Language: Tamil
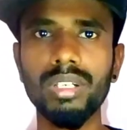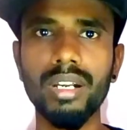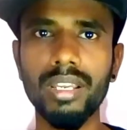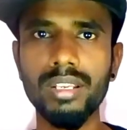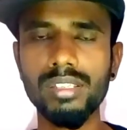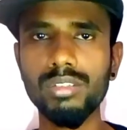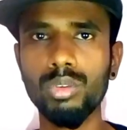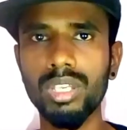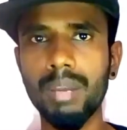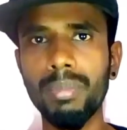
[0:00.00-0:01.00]
வந்து கட் ஆயிடுச்சு ஸோ
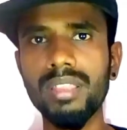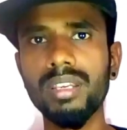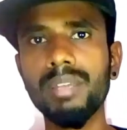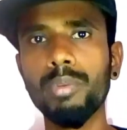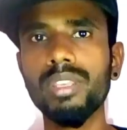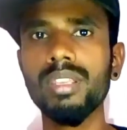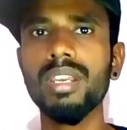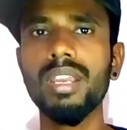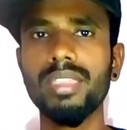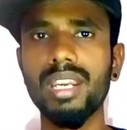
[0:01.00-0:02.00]
அந்த கப்பலை தேடி போய்
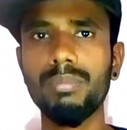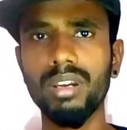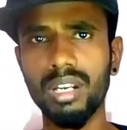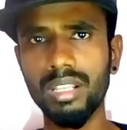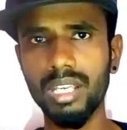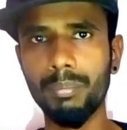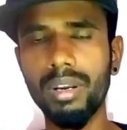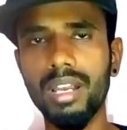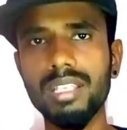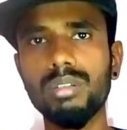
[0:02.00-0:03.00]
தேடி பார்க்குறாங்க அந்த
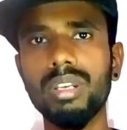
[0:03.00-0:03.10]
கப்பல் லாஸ்ட்